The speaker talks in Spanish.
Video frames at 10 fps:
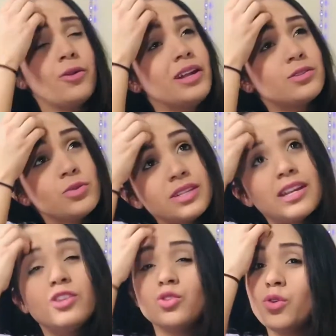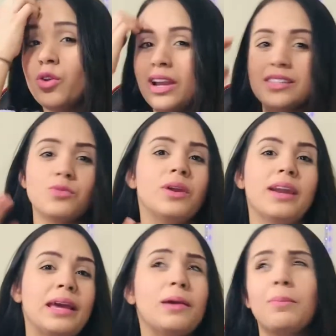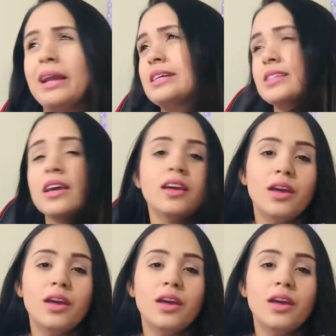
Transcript: le hace un desayuno, le hace una arepa, le hace